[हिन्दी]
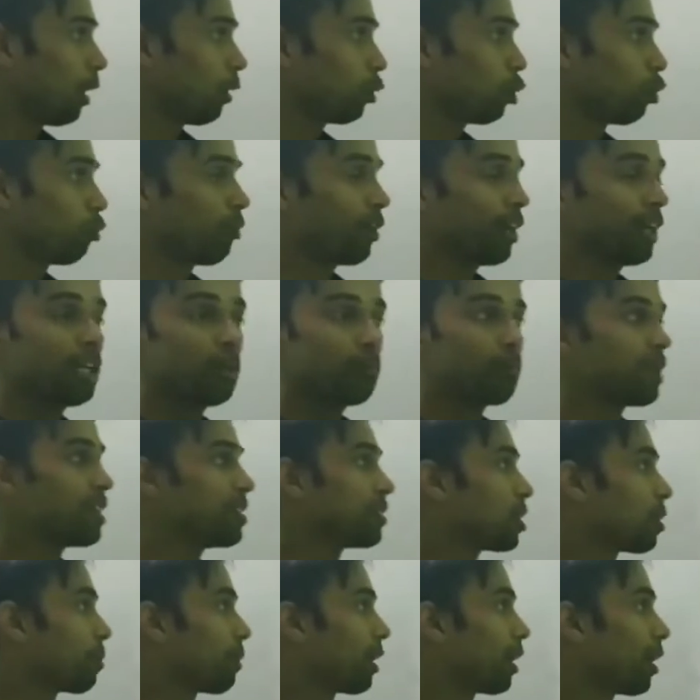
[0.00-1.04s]
हाउ टू फाइंड
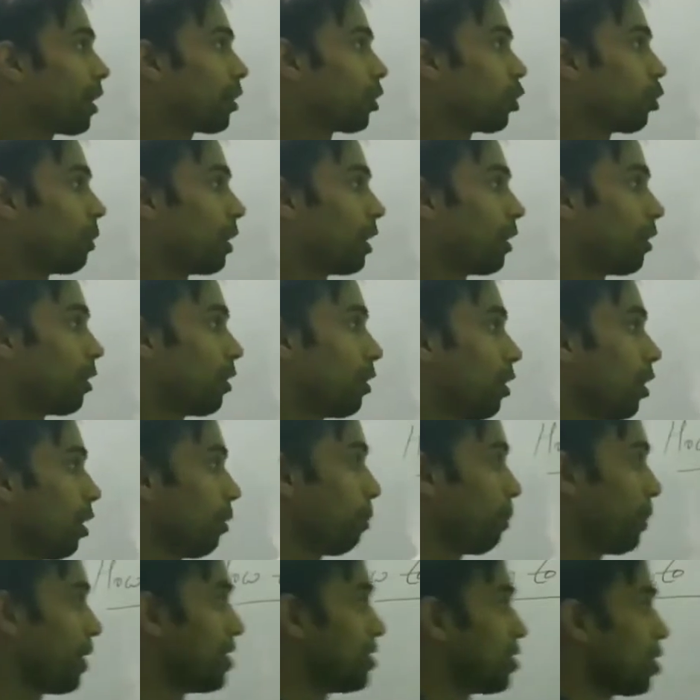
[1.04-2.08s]
प्रिंसिपल आर्ग्यूमेंट
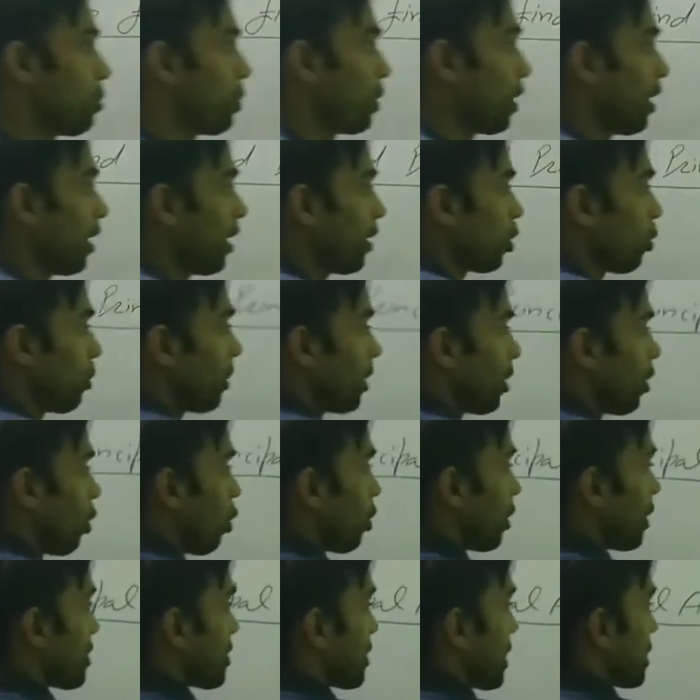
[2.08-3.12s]
अब प्रिंसिपल आर्ग्यूमेंट
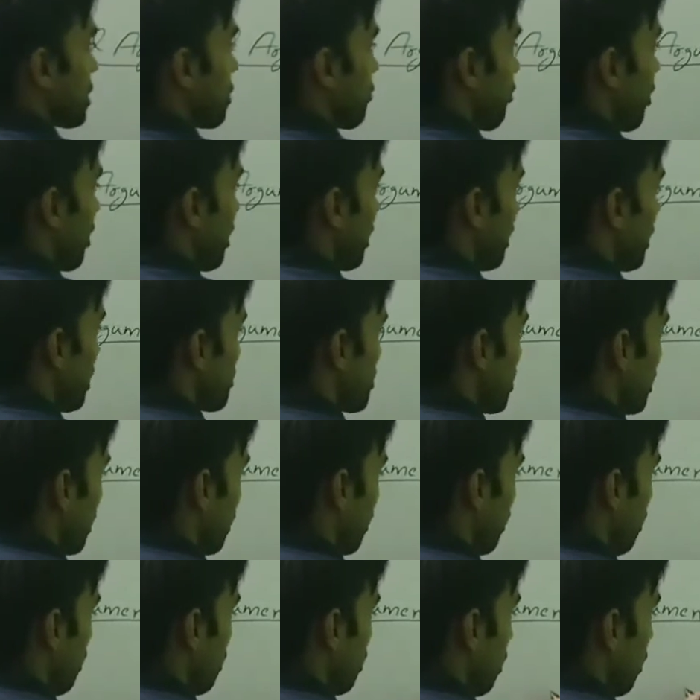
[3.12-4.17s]
को किस तरह से फाइंड किया
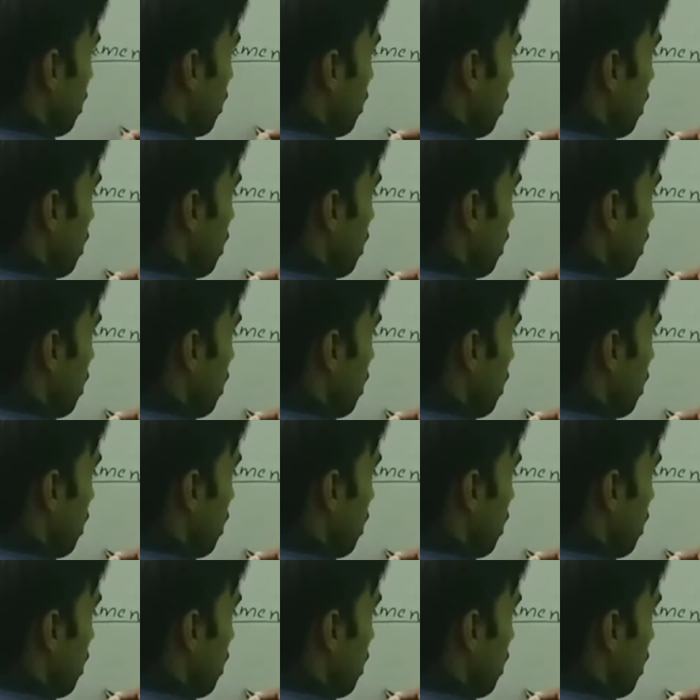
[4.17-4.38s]
जाएगा